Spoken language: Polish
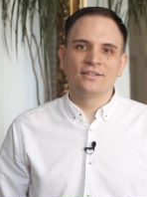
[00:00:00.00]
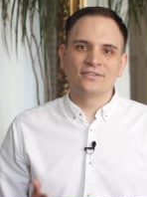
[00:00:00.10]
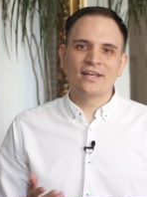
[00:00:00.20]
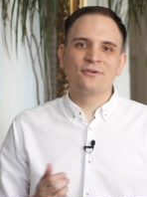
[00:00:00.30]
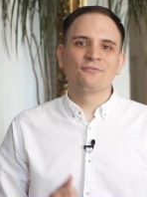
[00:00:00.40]

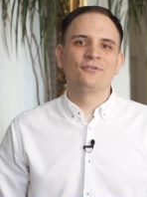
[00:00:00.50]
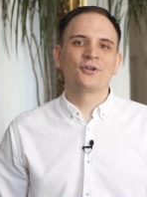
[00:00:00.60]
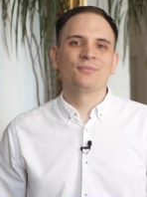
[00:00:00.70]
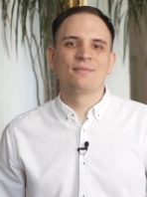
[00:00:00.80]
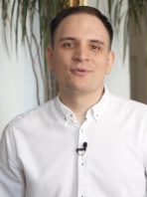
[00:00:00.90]
Starą
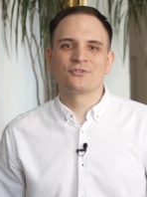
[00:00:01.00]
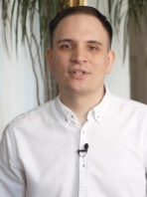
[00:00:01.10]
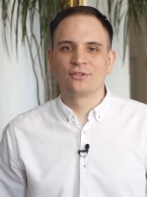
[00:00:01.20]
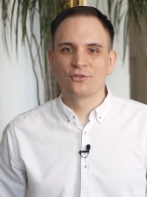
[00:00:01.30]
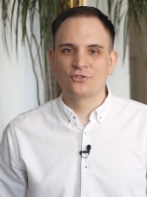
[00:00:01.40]
formę
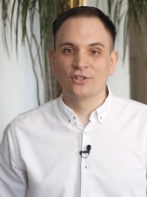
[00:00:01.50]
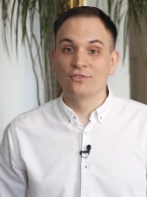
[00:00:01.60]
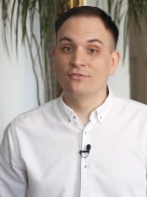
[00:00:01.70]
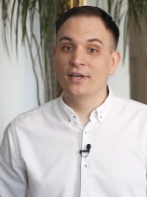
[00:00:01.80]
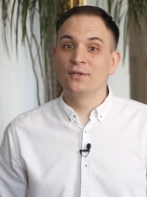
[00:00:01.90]
można
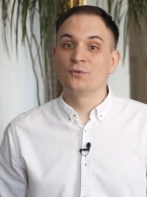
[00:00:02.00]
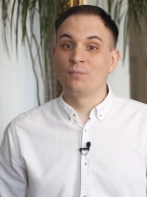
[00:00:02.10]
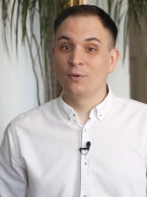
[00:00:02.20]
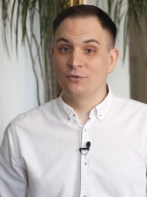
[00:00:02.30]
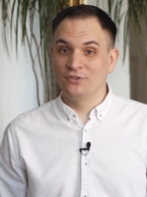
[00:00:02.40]
dostrzec w wielu
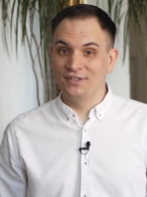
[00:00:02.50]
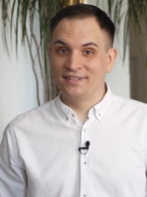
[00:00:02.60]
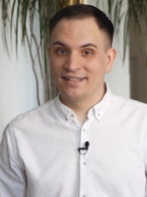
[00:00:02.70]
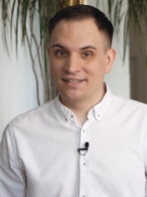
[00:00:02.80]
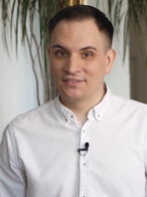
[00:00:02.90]
polskich
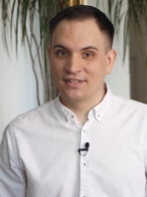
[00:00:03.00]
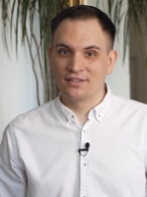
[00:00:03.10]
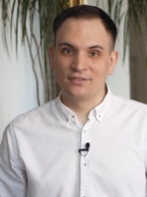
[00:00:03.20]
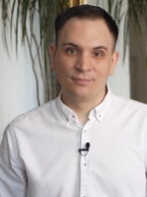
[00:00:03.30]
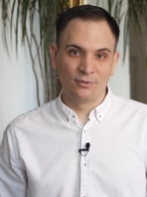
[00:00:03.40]

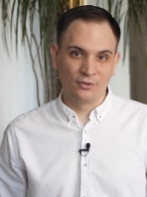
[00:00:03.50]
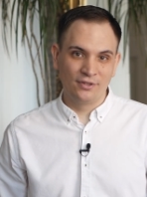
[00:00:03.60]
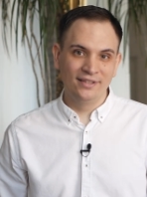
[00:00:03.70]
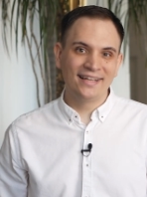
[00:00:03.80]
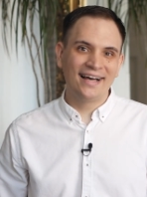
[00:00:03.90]
tekstach z
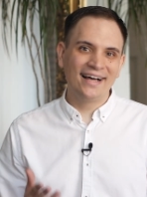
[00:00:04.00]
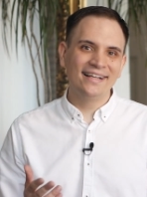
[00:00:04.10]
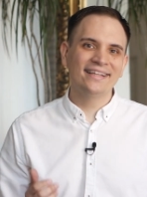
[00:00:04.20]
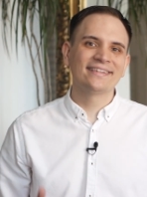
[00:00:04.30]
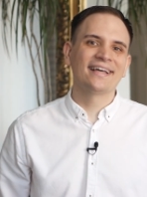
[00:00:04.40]
epoki,
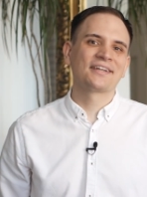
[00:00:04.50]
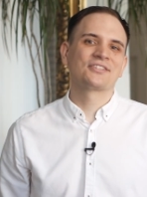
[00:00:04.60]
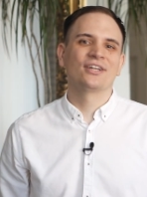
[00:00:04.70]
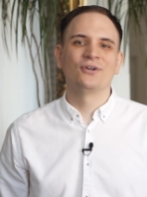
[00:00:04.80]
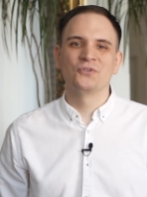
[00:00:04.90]
ale
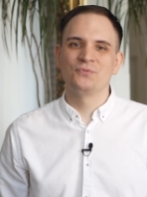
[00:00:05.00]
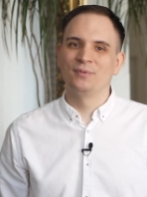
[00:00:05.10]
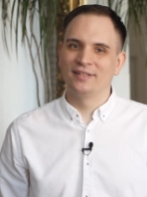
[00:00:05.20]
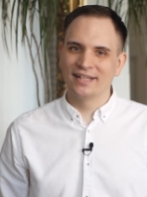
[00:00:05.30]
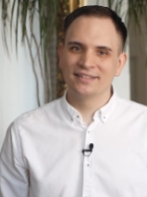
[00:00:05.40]
także
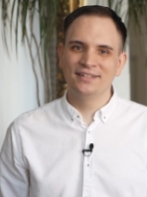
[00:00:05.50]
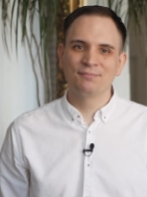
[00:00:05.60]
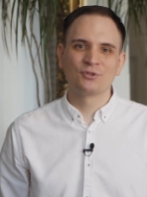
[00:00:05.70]
choćby na tej